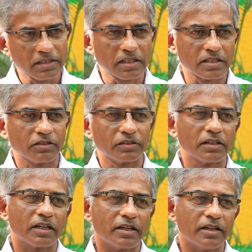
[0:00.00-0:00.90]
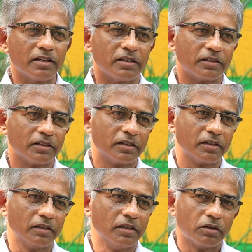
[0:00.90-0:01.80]
டிசிஎஸ்ல வந்து நிறைய இந்த
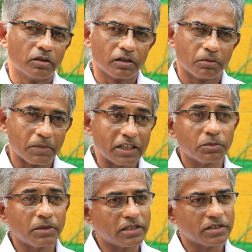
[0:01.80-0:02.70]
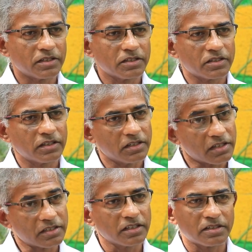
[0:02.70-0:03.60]
மேத்தமெட்டிஷியன்ஸ் அண்ட்
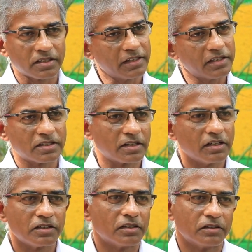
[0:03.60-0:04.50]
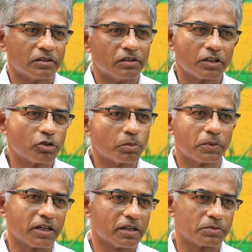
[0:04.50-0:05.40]
ரிசர்ச் சயின்டிஸ்ட்லாம் ரெக்ரூட்
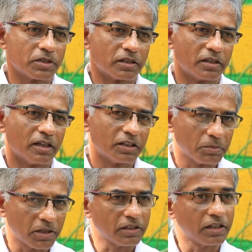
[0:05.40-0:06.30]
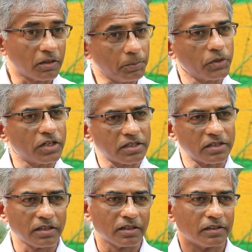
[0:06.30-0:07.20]
பண்ண ஆரம்பித்தாங்க அந்த மாதிரி
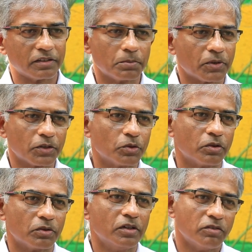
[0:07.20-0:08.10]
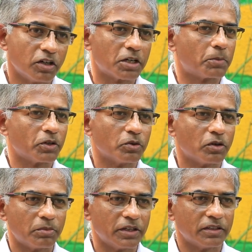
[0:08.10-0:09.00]
கம்ப்யூட்டேஷனல் இது பண்ணும் ஒர்க்
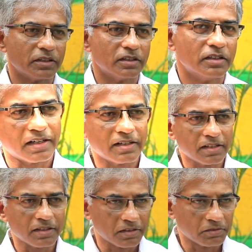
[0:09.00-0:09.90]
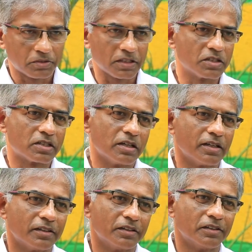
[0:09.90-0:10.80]
பண்ணும் அப்படின்ட்டு டாட்டா
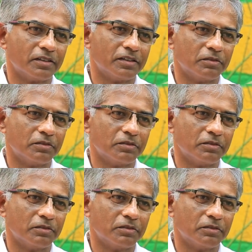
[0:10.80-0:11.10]
சன்ஸில் அந்த